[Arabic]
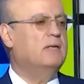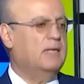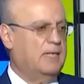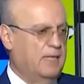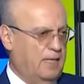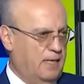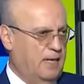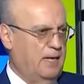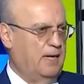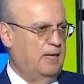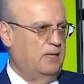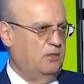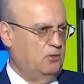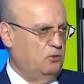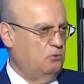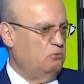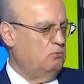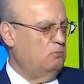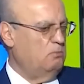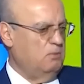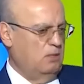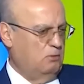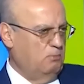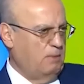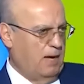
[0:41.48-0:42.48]
ماري لانش
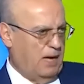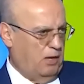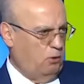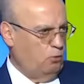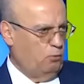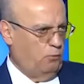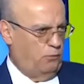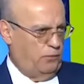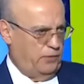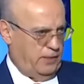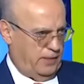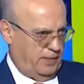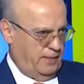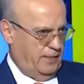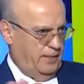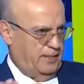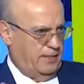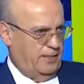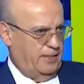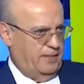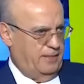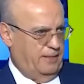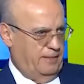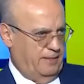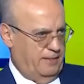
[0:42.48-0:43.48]
ومعروف يعني
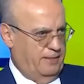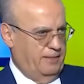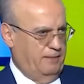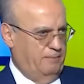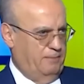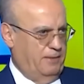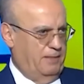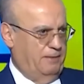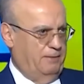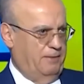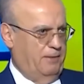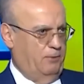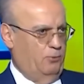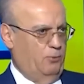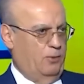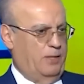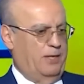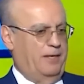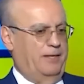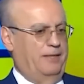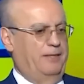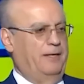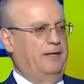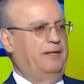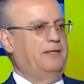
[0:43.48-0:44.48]
كان يعني معروف
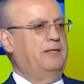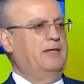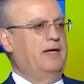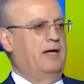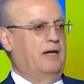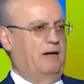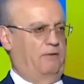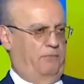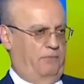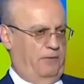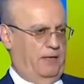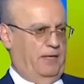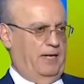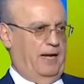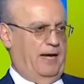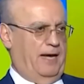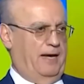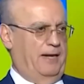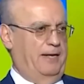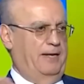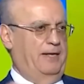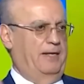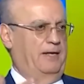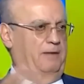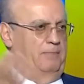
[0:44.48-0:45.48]
كان يحكيها رفيق
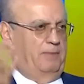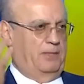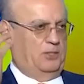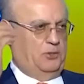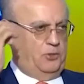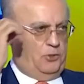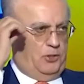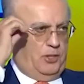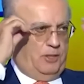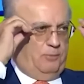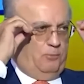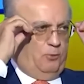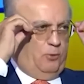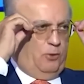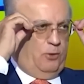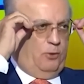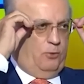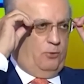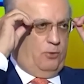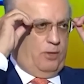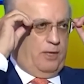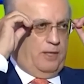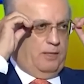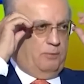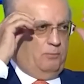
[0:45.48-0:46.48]
الحريري بس جابوا
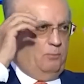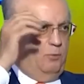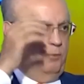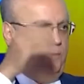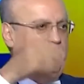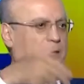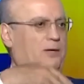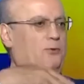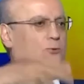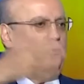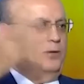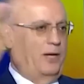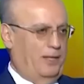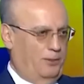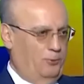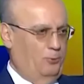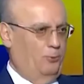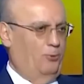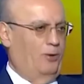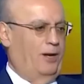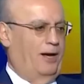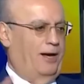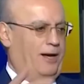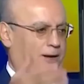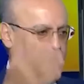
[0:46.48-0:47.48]
انه راتبه مليونين
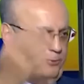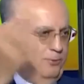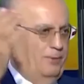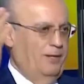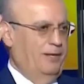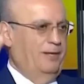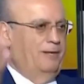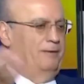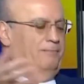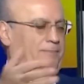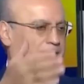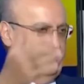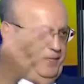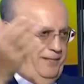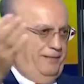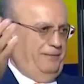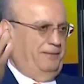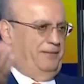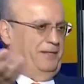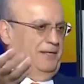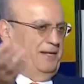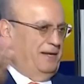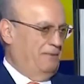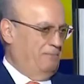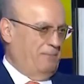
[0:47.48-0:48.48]
دولار و... يعني
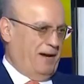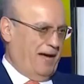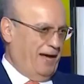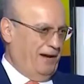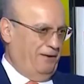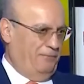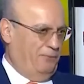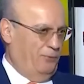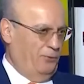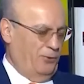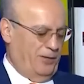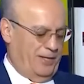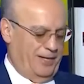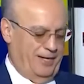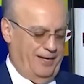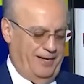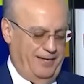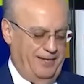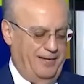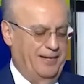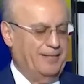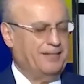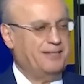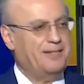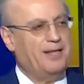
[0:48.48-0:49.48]
كنا بنعرفهم
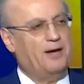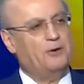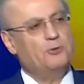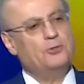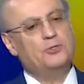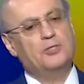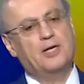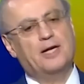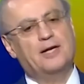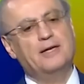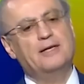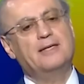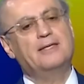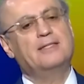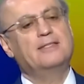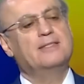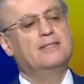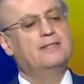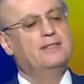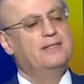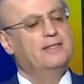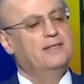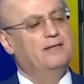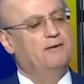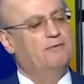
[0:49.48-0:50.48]
كلياتنا هالشغلات
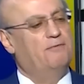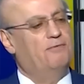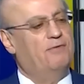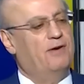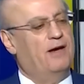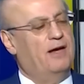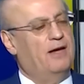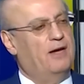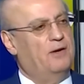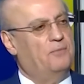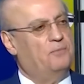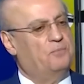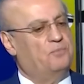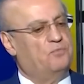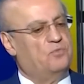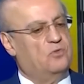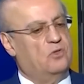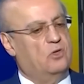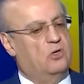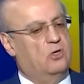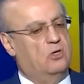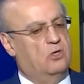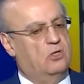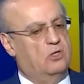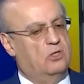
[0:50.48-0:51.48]
ف
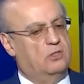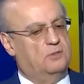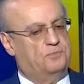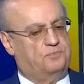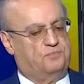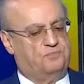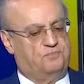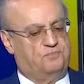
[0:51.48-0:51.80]
آه،